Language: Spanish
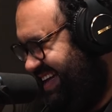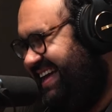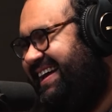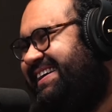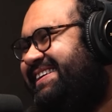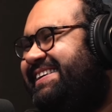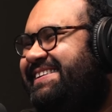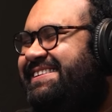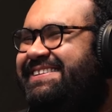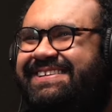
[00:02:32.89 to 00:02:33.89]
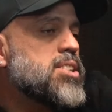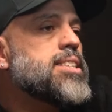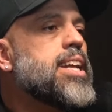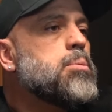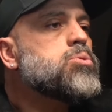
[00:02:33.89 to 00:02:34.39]
este,
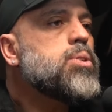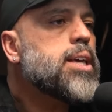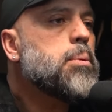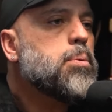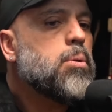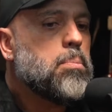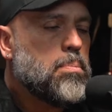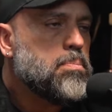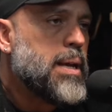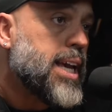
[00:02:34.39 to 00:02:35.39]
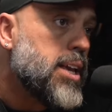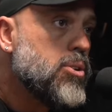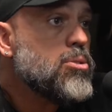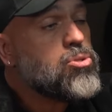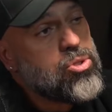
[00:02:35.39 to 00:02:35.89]
entonces tenemos un equipo
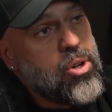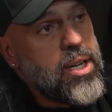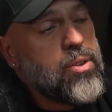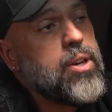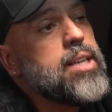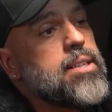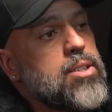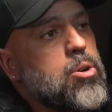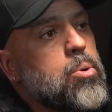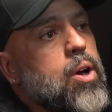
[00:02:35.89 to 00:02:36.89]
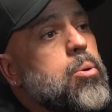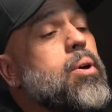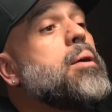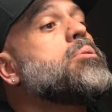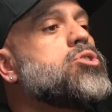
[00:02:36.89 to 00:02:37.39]
pequeño, sólido y es así como lo
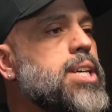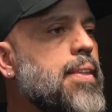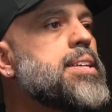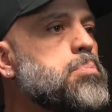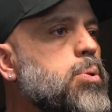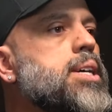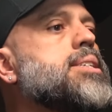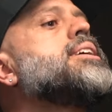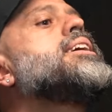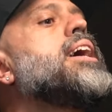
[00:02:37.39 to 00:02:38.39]
acomodamos. Ya después